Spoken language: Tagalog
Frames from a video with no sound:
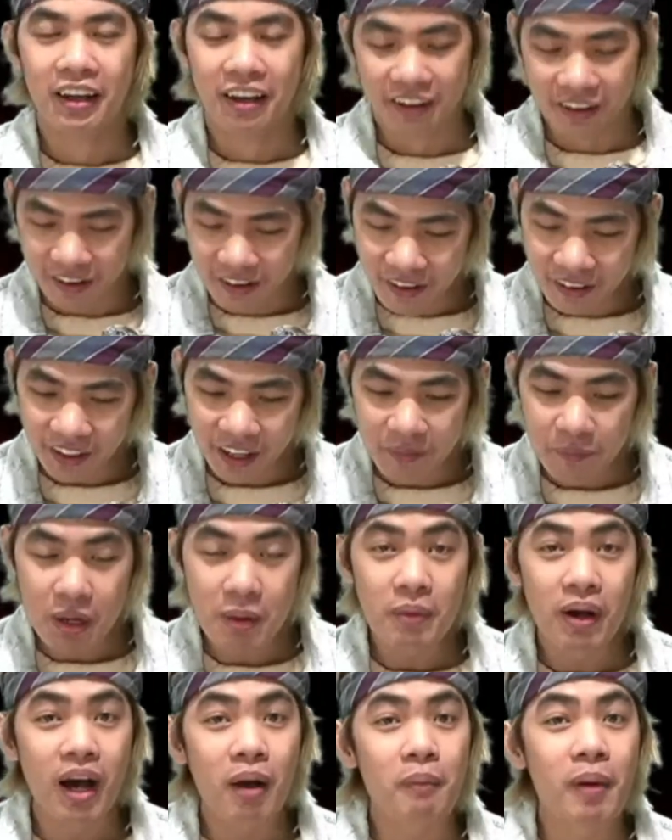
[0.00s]
Okay, ah, may
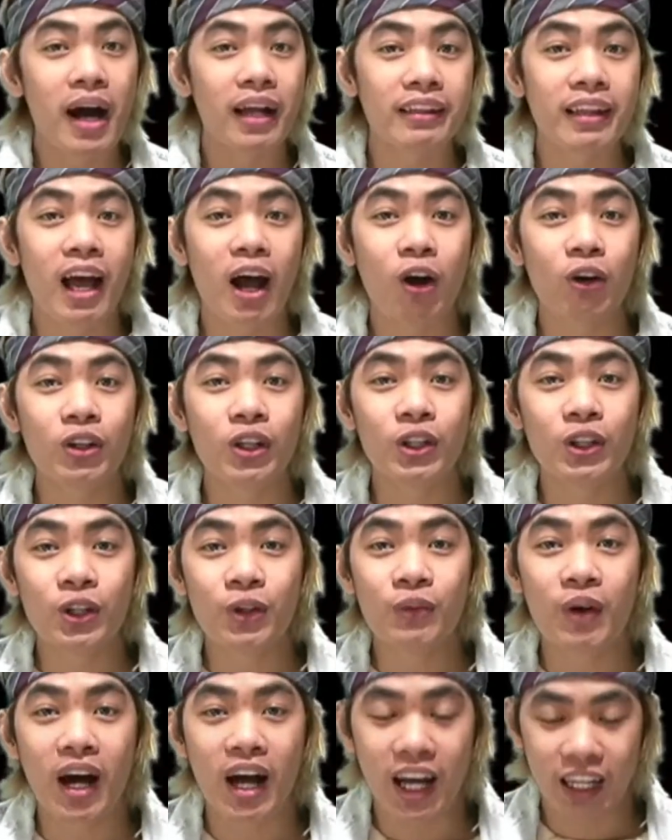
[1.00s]
mga bata ako dito,
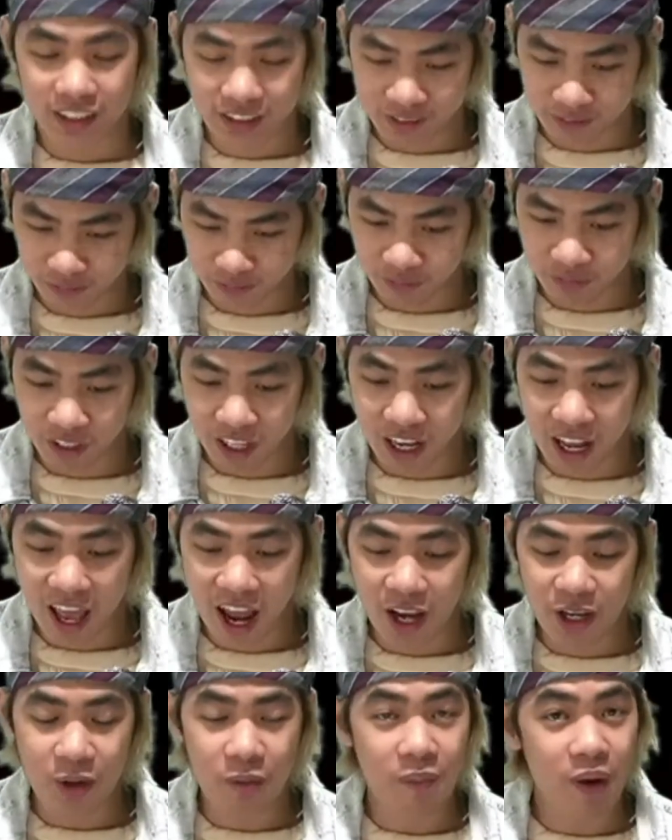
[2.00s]
baka
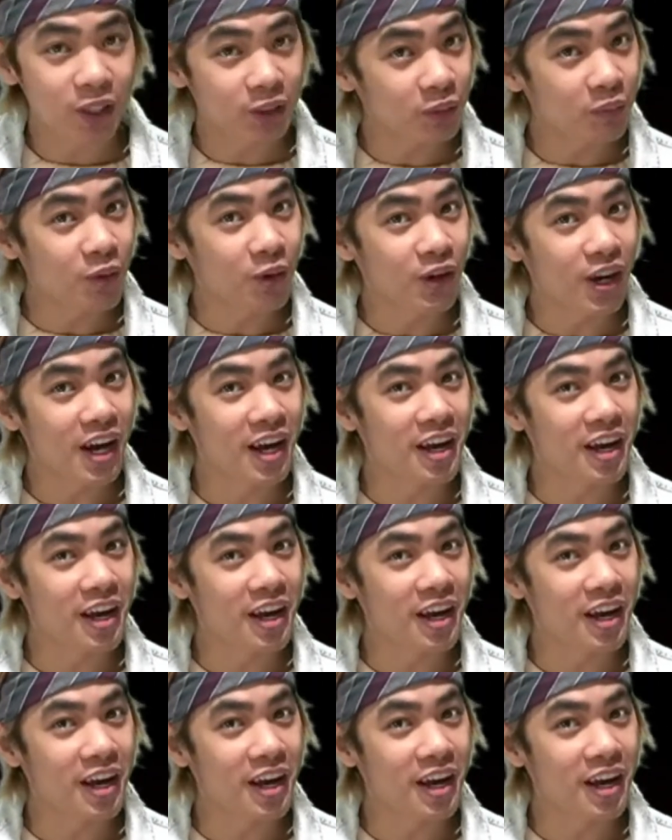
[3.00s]
kailangan yung masubukan.